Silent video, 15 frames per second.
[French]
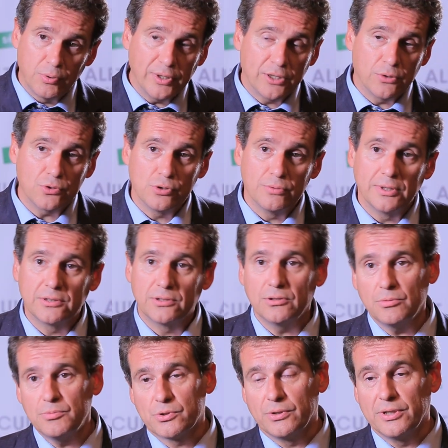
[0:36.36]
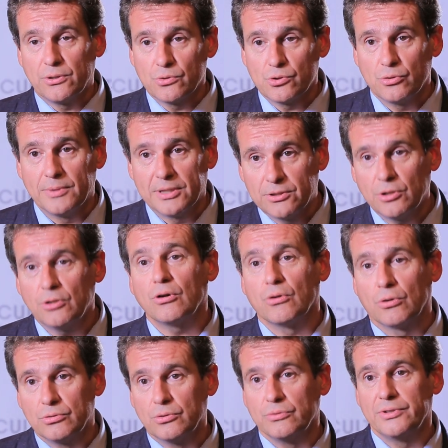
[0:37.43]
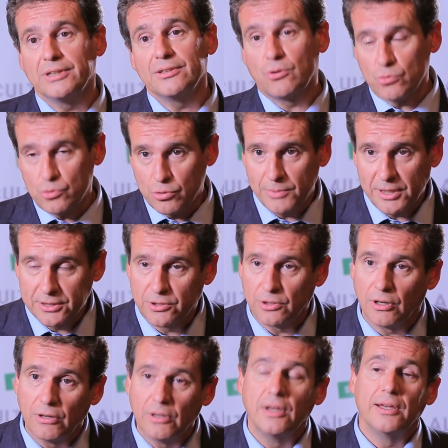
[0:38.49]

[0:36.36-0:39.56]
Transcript: pour les consommateurs, puisque les consommateurs redeviennent consommateurs.